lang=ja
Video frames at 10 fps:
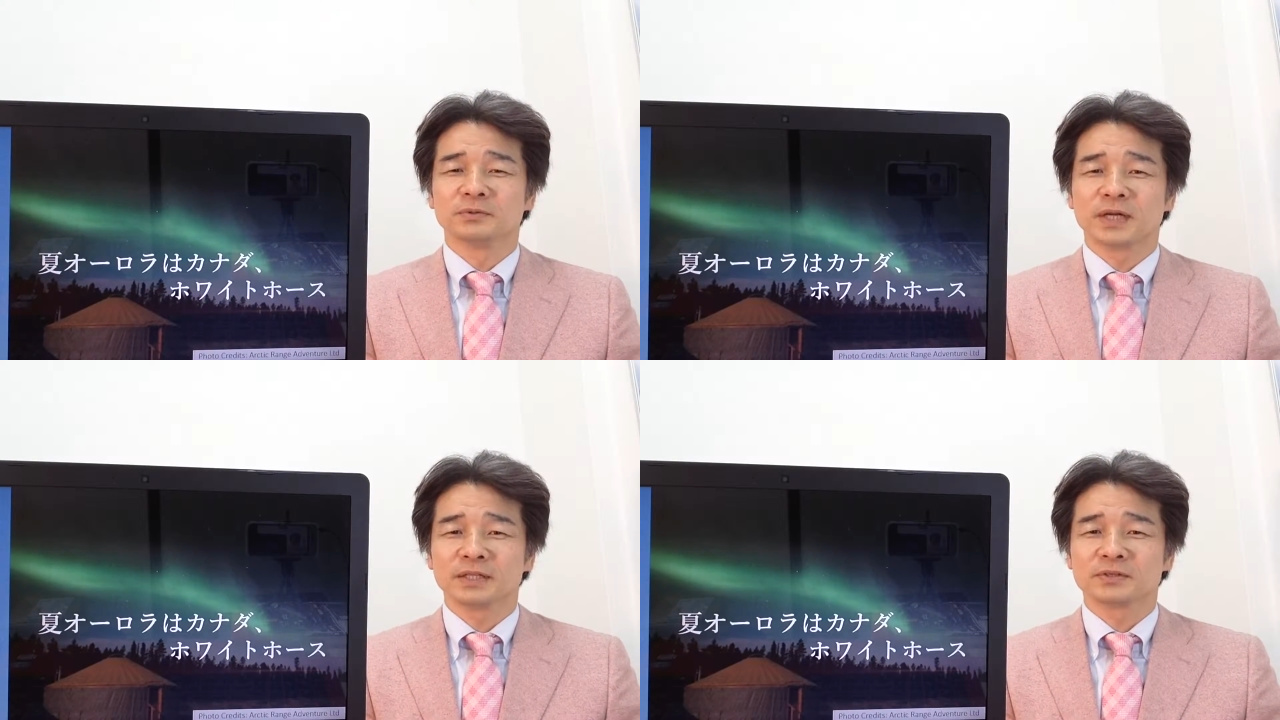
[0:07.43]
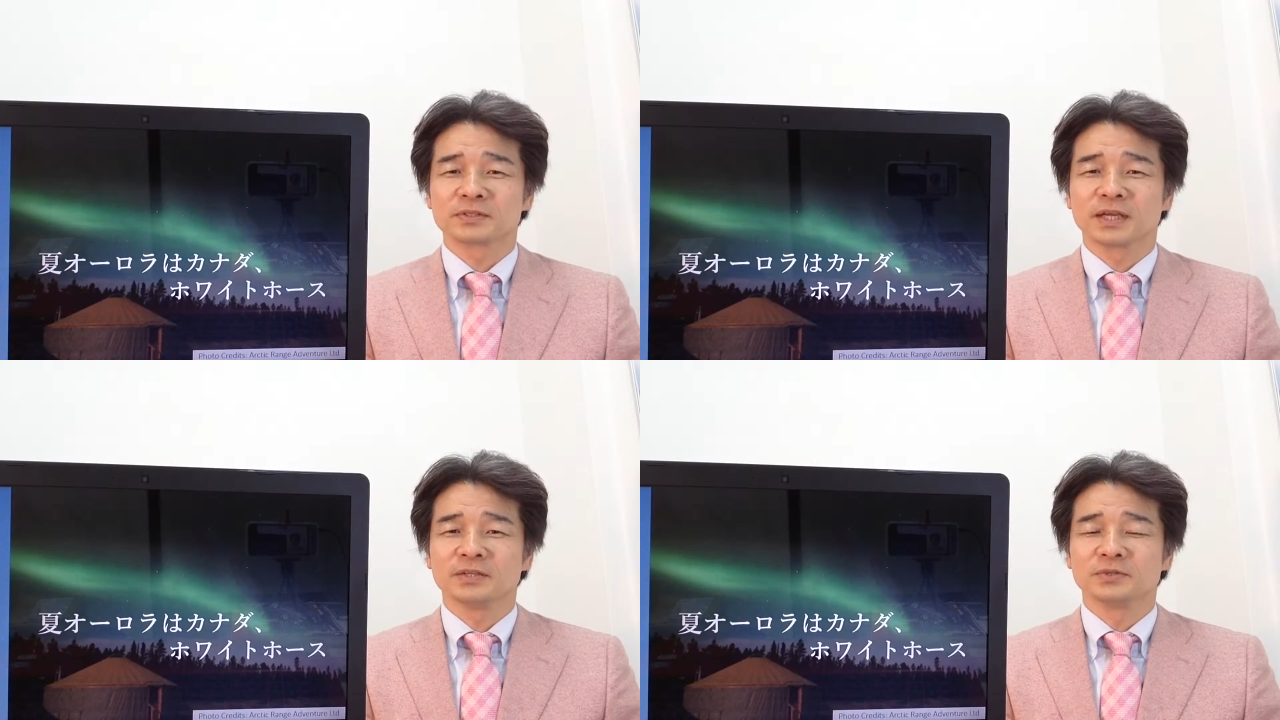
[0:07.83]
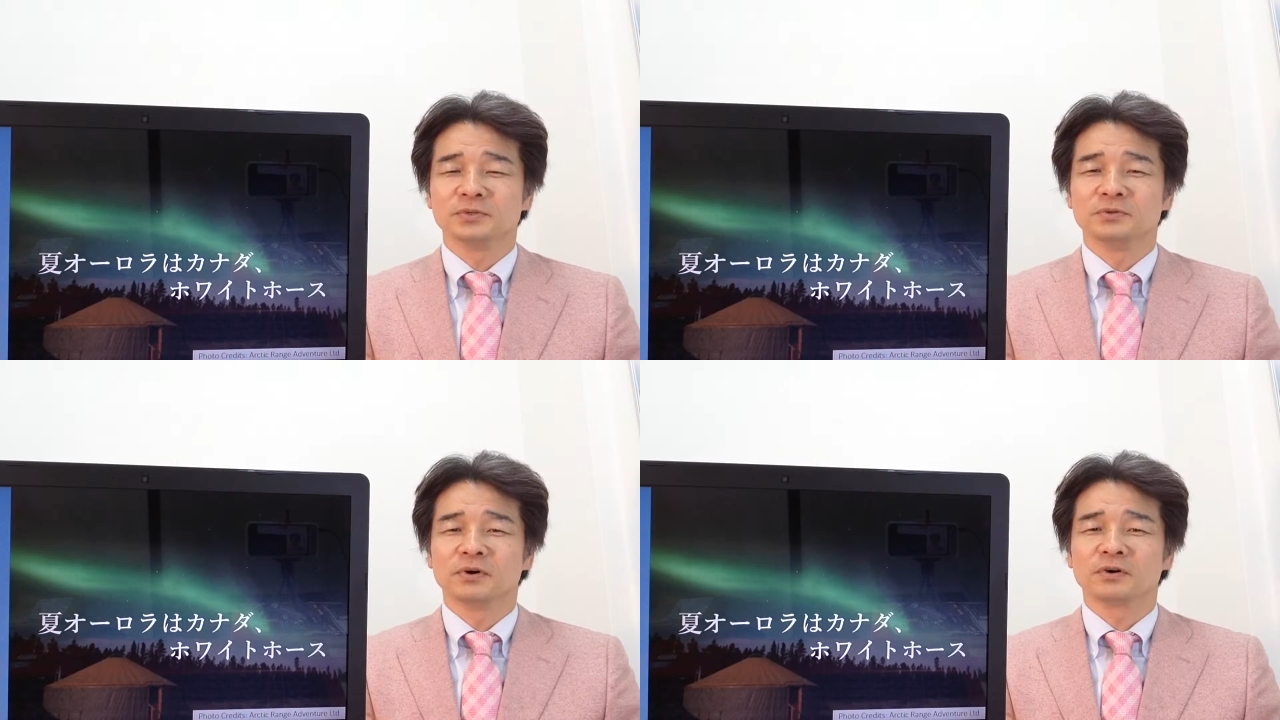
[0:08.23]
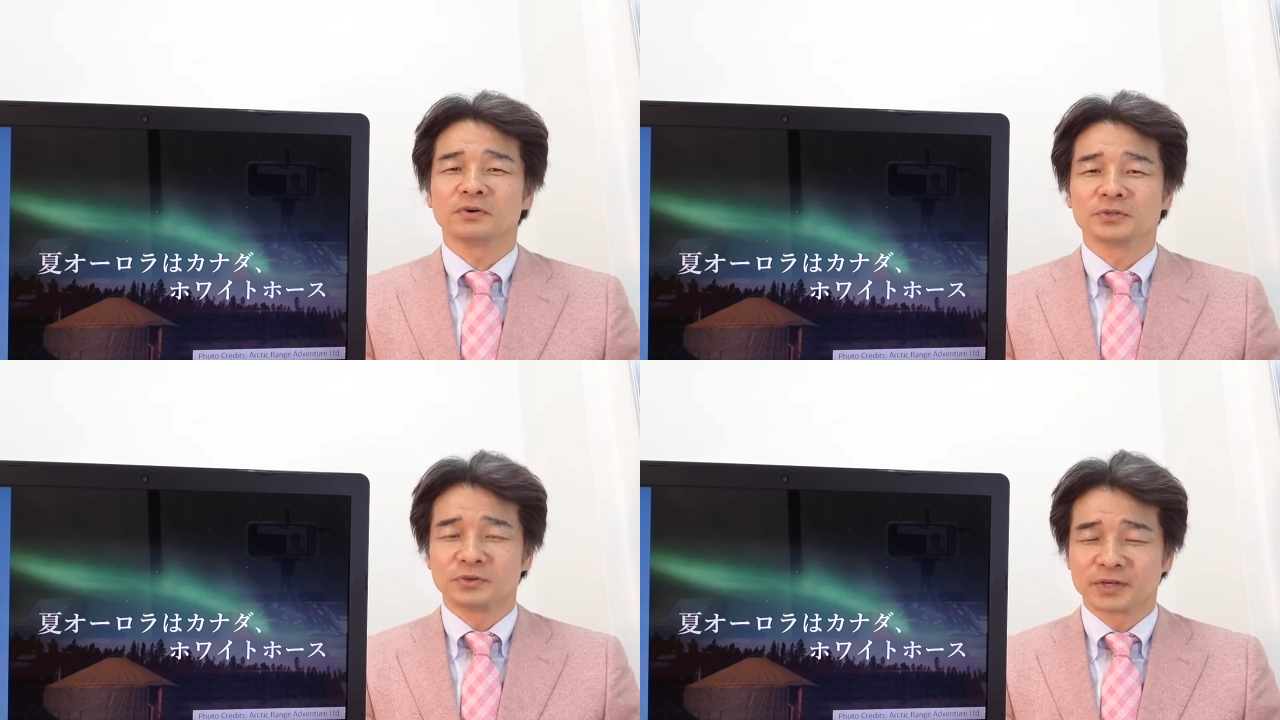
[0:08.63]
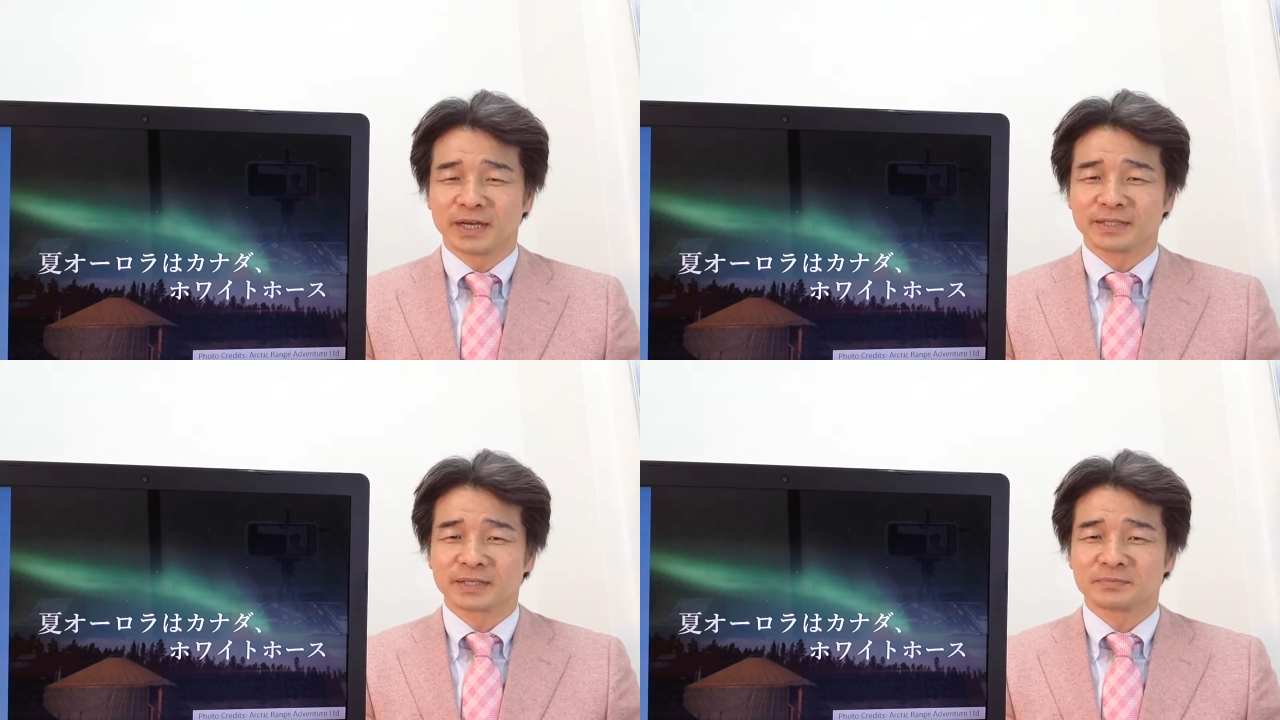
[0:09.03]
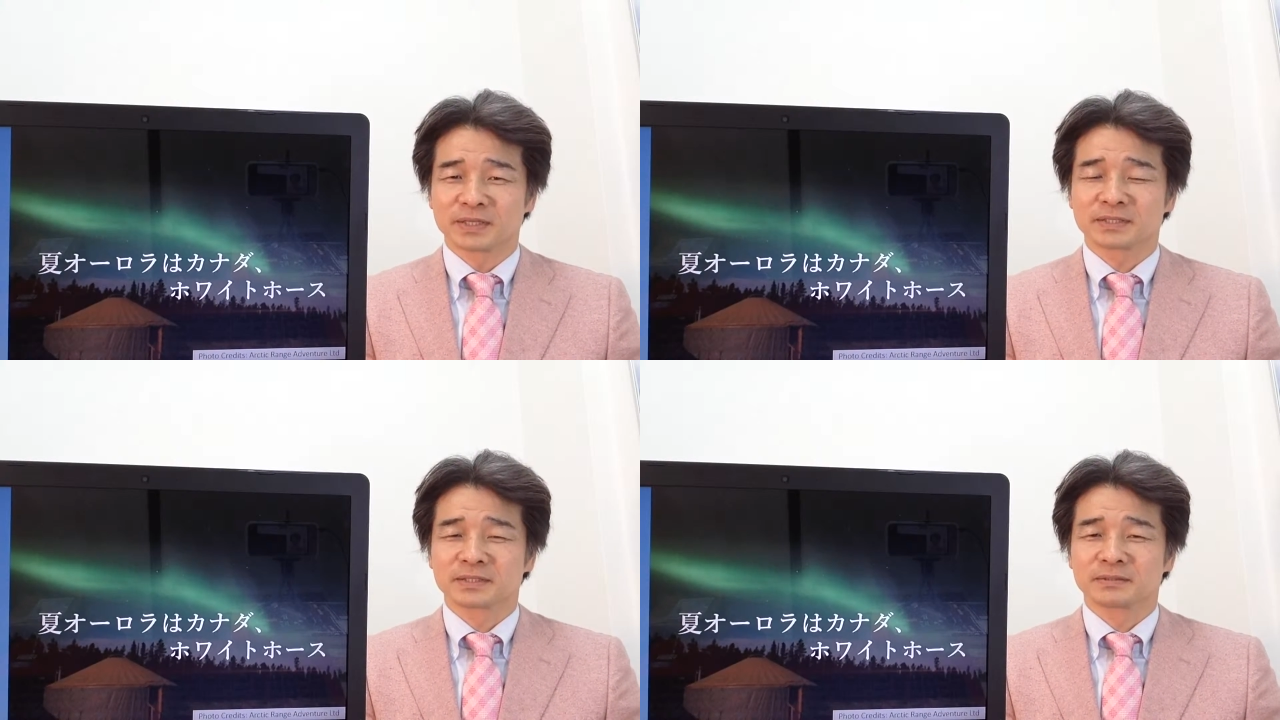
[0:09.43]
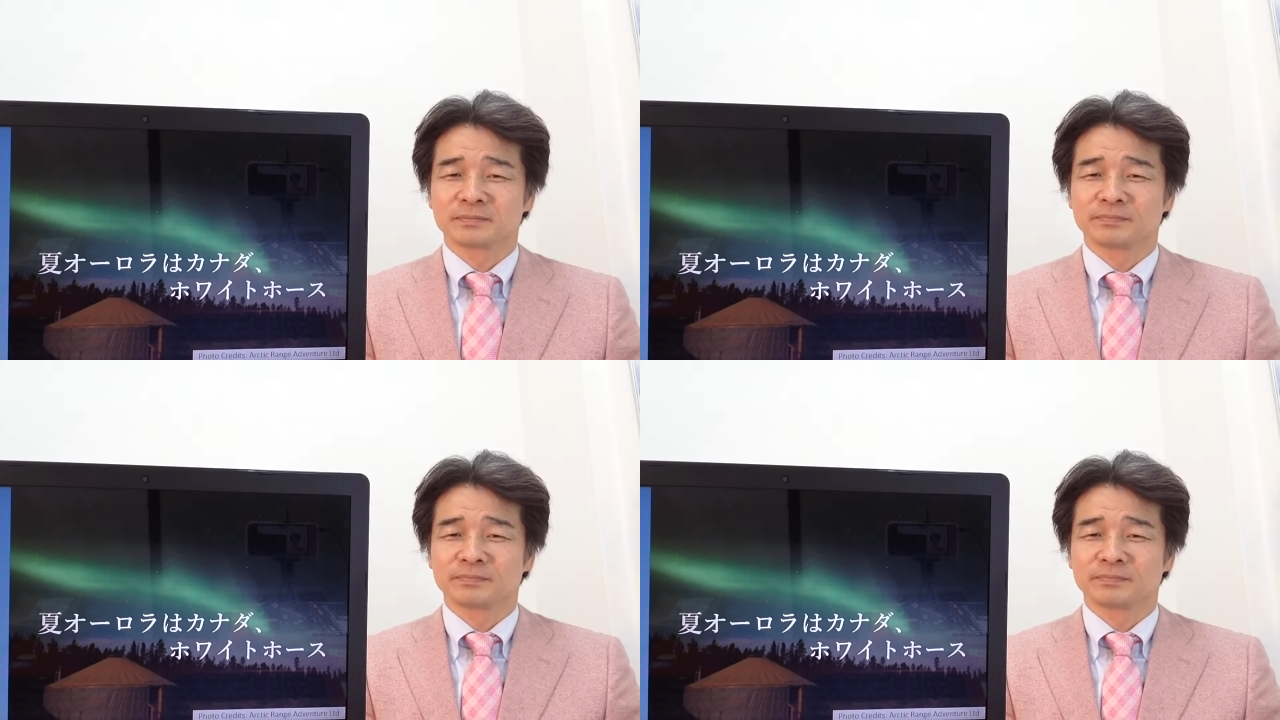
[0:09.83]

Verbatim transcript: フライトスケジュールをご紹介いたします。